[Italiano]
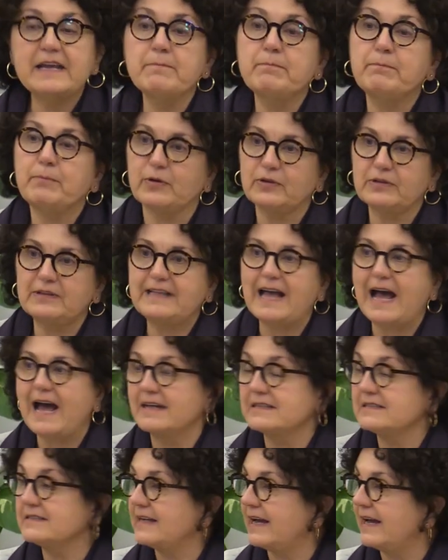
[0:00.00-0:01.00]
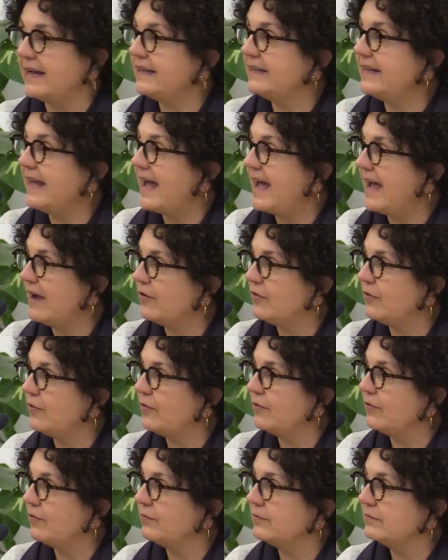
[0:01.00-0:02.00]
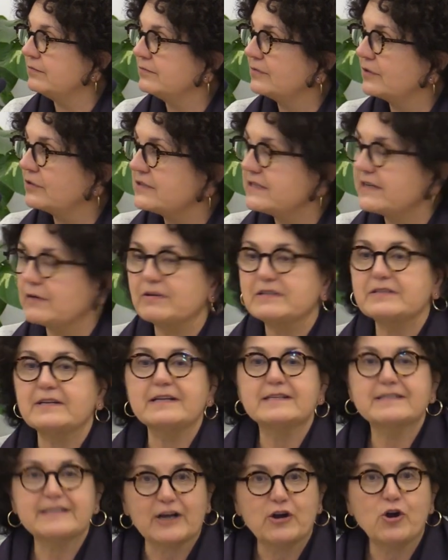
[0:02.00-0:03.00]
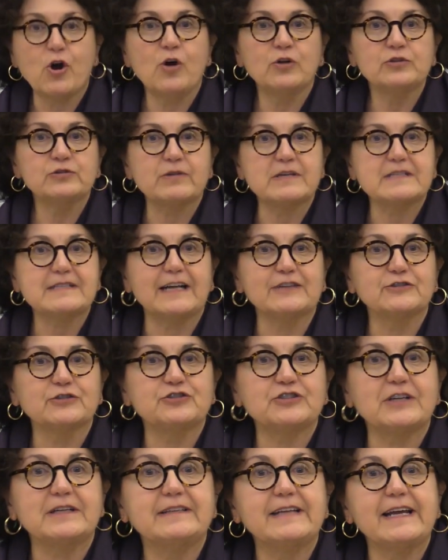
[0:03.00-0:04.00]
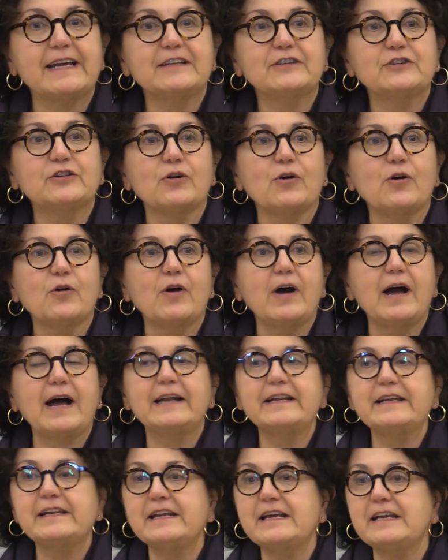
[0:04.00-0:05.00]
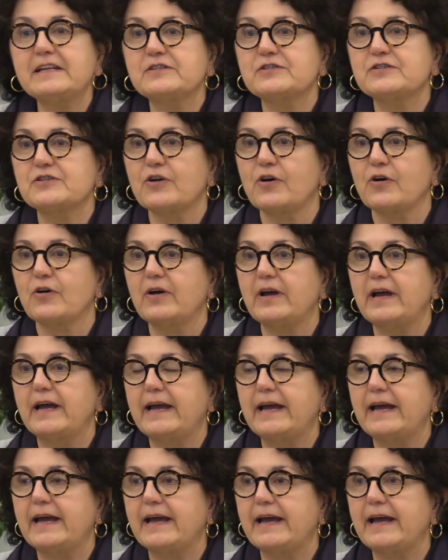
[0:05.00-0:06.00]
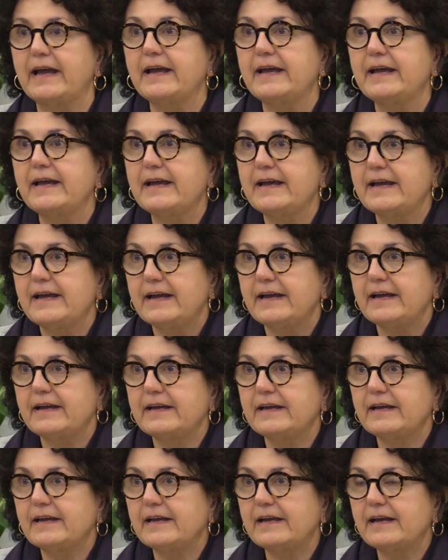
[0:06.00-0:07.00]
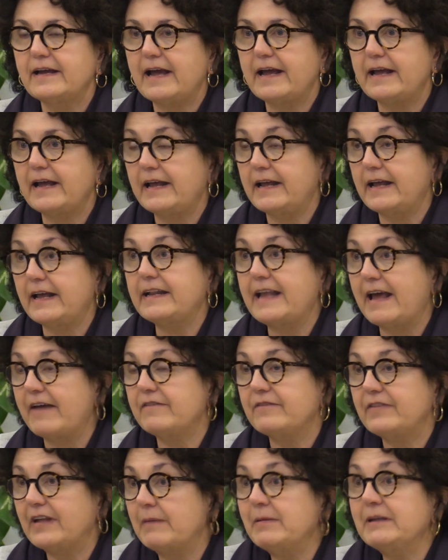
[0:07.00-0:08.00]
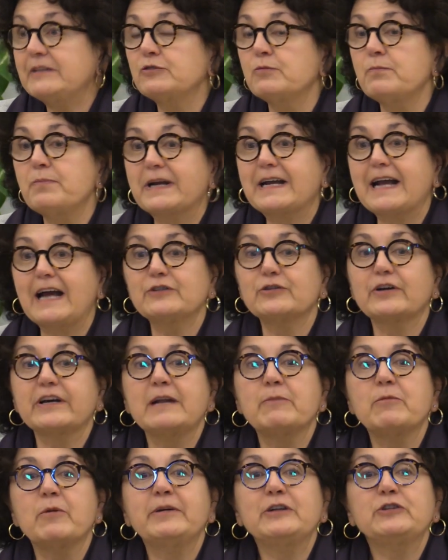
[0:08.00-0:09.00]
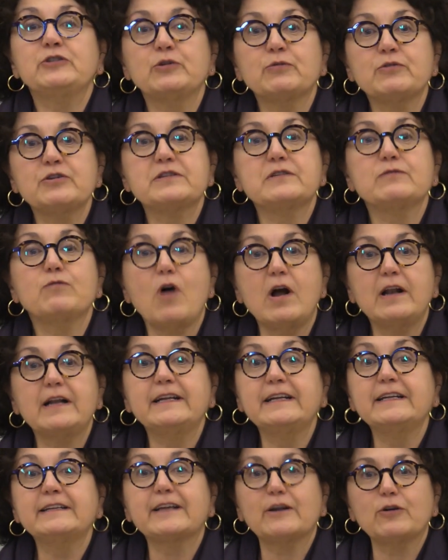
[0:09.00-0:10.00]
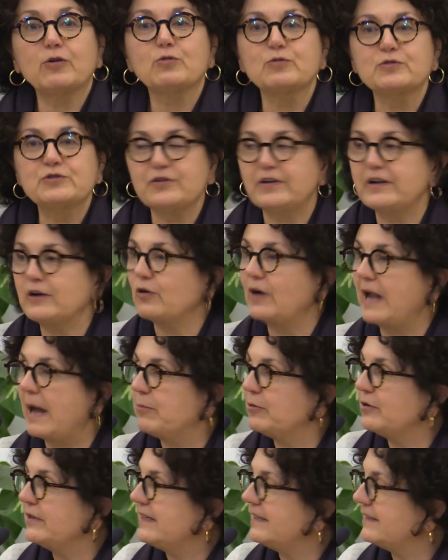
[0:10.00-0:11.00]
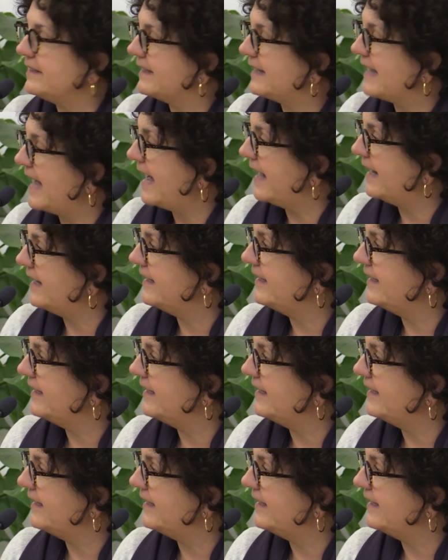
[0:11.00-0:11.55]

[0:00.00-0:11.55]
importanza ed è così, questo è il secondo, è stato già detto all'inizio. Eh, ed è veramente un peccato che nel momento in cui si vuole l'interlocuzione con la politica,